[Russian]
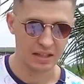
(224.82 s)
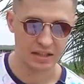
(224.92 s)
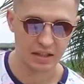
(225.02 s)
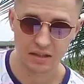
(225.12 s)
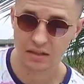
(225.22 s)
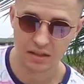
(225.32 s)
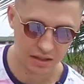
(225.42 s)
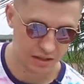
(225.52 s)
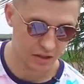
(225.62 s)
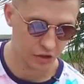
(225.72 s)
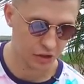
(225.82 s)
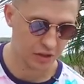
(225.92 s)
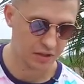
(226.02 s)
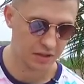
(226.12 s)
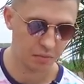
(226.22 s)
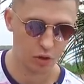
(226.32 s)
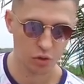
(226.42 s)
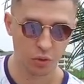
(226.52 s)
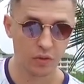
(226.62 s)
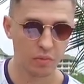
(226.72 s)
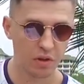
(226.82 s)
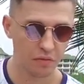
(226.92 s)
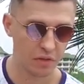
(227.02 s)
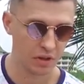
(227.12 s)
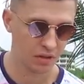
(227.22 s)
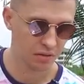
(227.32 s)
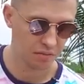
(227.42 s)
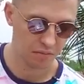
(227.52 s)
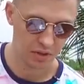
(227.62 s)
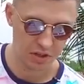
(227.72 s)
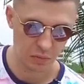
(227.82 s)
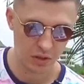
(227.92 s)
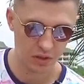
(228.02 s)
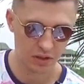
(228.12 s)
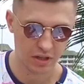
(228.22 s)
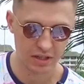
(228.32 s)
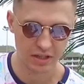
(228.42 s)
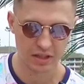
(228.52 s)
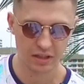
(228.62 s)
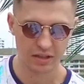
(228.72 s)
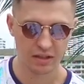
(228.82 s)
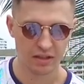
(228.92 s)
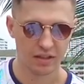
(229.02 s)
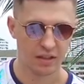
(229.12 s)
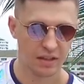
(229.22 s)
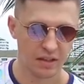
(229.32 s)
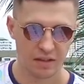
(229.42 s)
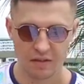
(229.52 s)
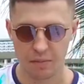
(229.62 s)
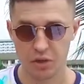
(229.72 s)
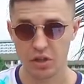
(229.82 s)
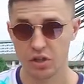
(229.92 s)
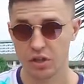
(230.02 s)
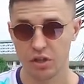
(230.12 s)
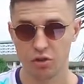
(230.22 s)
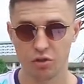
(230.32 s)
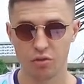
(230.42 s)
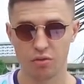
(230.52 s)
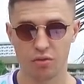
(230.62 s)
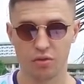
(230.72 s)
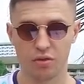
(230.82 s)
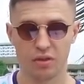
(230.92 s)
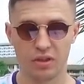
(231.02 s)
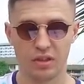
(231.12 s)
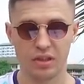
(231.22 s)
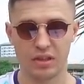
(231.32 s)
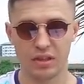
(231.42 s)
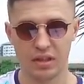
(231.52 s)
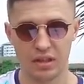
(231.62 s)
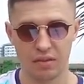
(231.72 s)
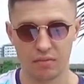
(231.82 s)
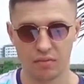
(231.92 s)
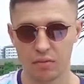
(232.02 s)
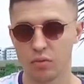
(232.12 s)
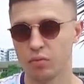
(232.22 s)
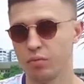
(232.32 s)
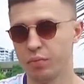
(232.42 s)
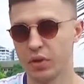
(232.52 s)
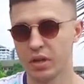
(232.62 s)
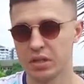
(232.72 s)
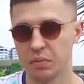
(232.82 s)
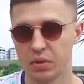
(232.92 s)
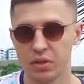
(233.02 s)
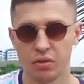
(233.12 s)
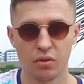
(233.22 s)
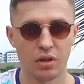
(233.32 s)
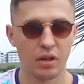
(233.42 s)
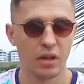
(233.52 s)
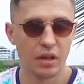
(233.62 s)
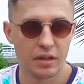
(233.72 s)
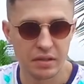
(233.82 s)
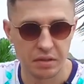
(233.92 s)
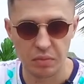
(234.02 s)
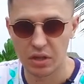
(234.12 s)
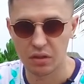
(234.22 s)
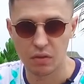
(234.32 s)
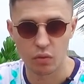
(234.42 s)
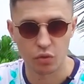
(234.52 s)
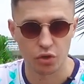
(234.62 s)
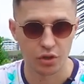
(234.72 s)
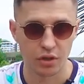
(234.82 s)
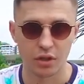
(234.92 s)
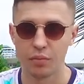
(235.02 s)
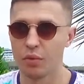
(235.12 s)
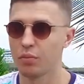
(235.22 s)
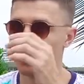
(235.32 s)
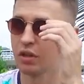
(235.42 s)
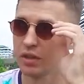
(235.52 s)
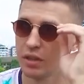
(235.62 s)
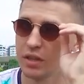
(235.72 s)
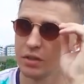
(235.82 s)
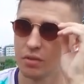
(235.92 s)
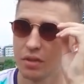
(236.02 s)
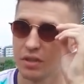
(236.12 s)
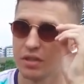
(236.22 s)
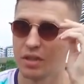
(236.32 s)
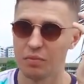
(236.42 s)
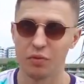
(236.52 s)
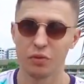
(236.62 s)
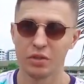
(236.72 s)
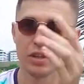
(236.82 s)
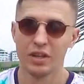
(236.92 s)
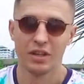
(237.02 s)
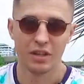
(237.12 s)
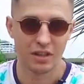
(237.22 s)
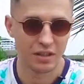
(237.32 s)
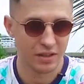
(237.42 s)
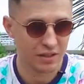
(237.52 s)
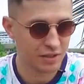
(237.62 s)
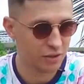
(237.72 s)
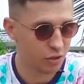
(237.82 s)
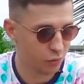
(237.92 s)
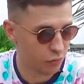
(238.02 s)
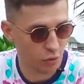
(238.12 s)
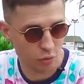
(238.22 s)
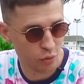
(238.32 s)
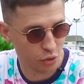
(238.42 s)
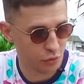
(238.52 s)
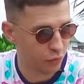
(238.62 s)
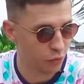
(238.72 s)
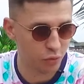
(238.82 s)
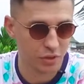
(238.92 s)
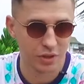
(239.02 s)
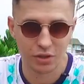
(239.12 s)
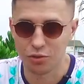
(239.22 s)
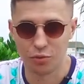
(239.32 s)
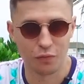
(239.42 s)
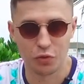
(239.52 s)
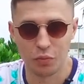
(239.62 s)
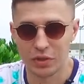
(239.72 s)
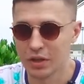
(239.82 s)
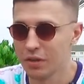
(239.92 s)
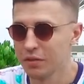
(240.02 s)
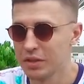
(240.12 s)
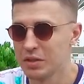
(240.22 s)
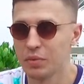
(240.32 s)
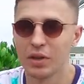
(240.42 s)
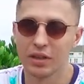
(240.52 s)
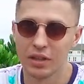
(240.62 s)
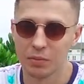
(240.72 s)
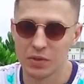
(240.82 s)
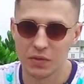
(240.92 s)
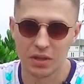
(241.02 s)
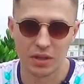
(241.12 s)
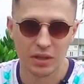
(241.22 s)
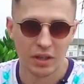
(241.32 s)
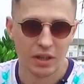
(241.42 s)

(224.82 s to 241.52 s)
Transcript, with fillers: Здесь, кстати, даже есть небольшой выбор вин. Есть белое, красное. Вообще, я считаю, что этот ресторан ну, прекрасно подойдет для семейного ужина. Я помню, когда я сюда родителей привез, родители сказали, что все очень вкусно, что им все понравилось и приятная атмосфера.